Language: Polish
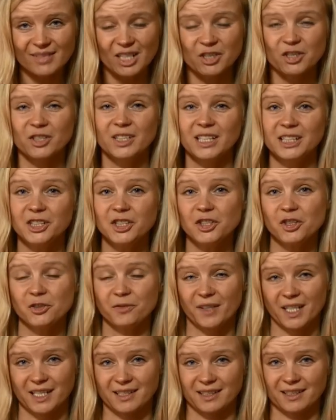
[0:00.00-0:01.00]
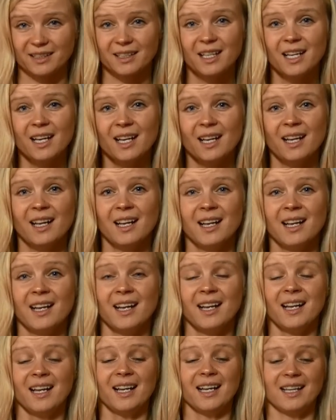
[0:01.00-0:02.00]
Czytelniczy czwartek.
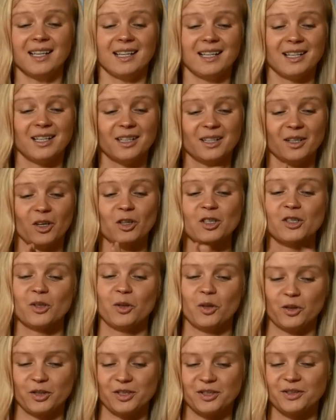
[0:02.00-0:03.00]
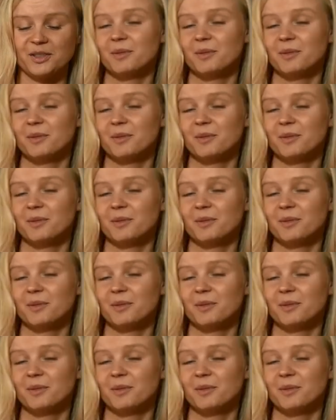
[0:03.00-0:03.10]
E, o co chodzi?